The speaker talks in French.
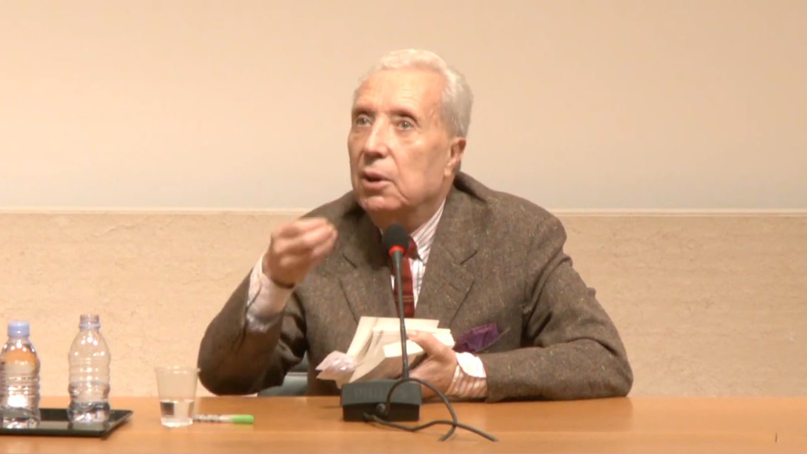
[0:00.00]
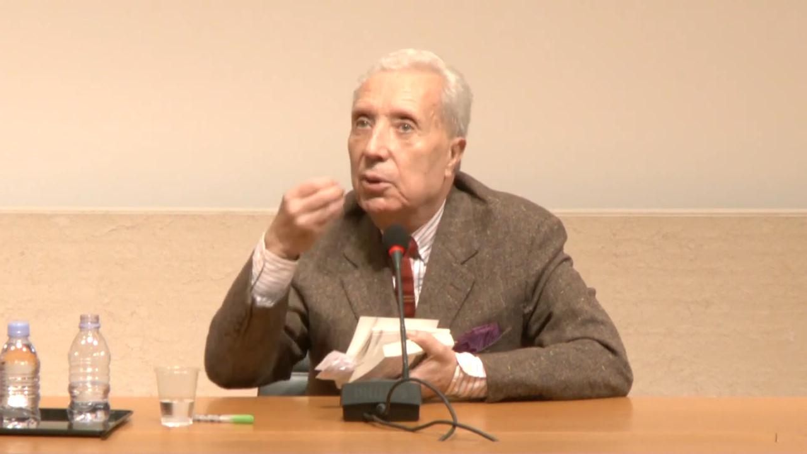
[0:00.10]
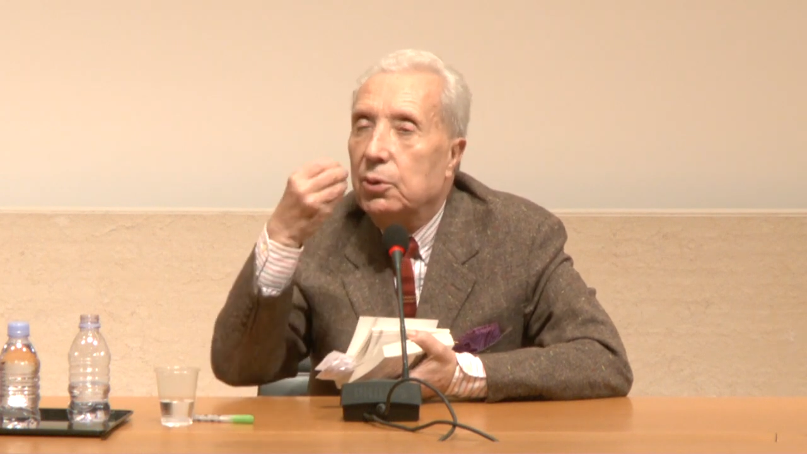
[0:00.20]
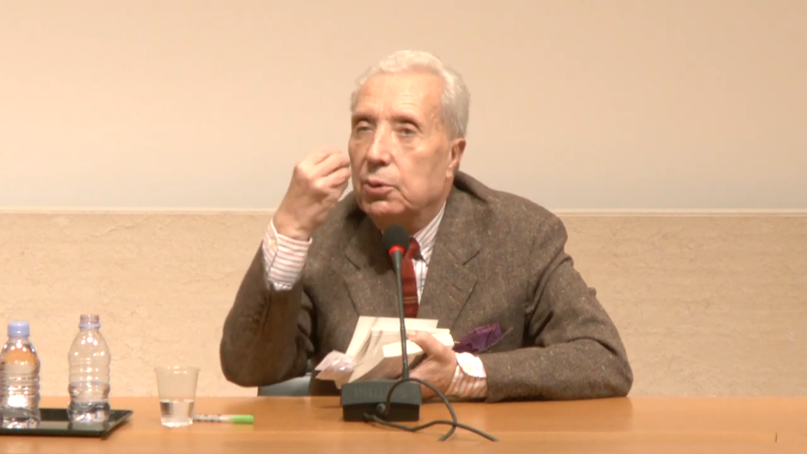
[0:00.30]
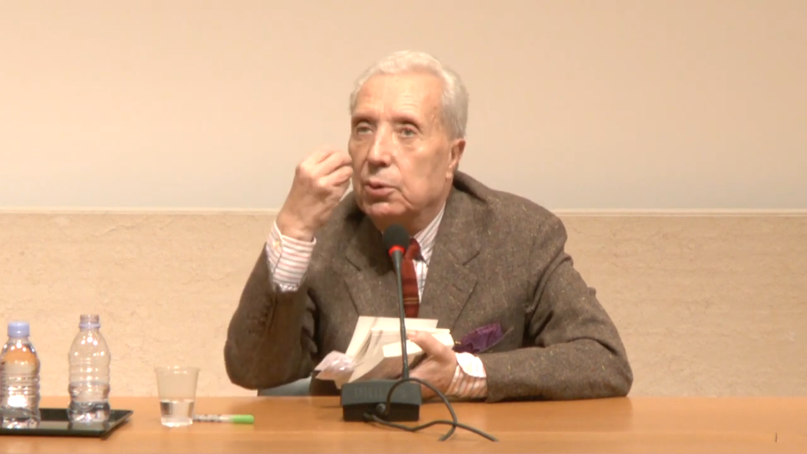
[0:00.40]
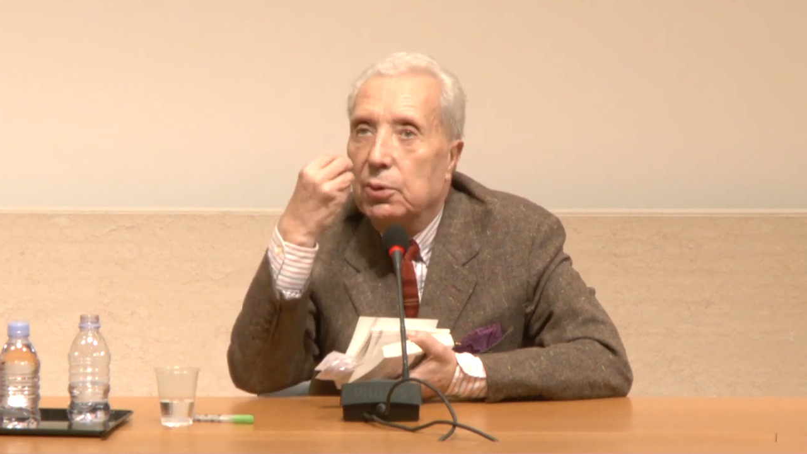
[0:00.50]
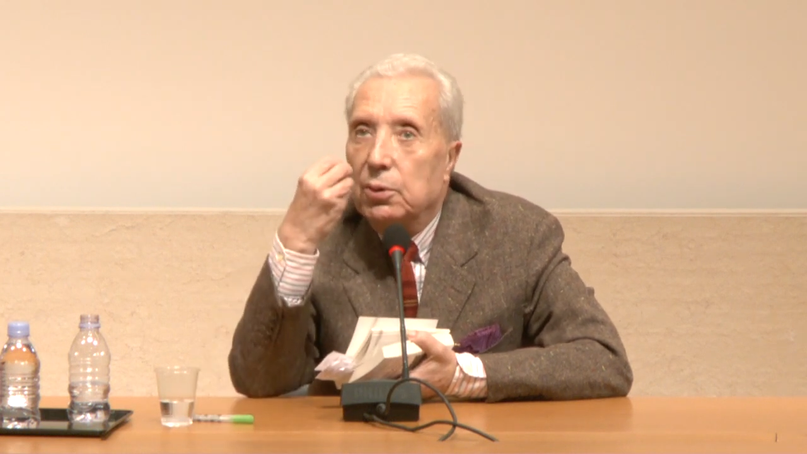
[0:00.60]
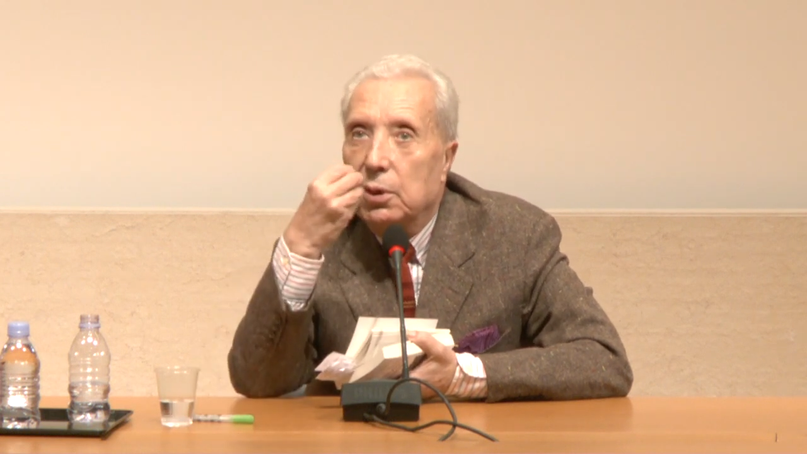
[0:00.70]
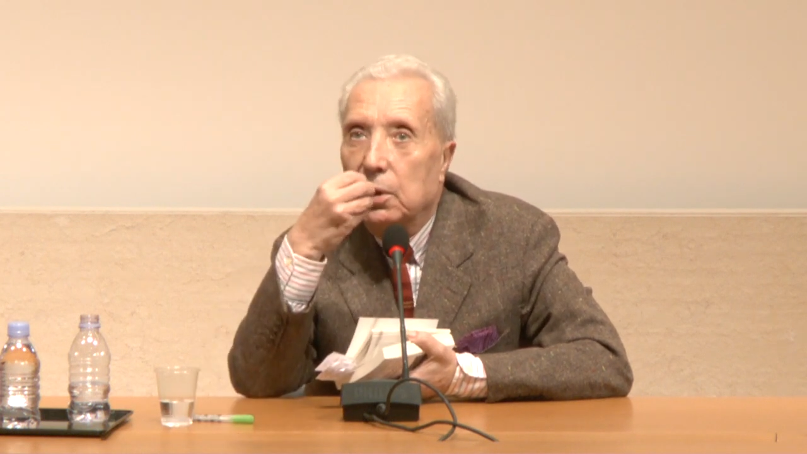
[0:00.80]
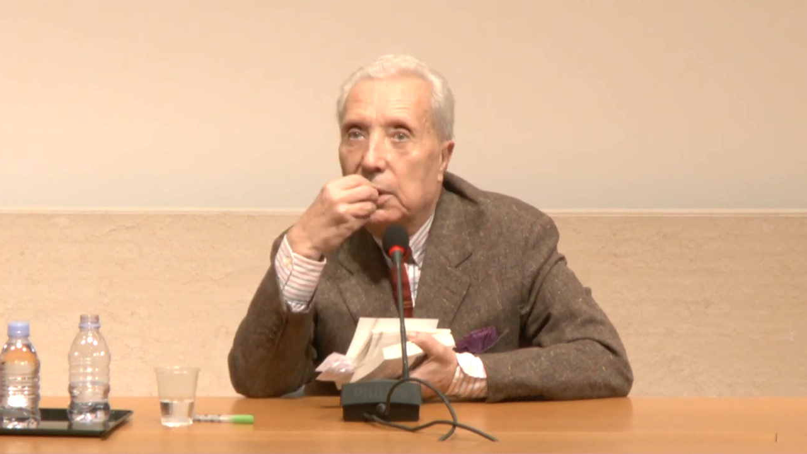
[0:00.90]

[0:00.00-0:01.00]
de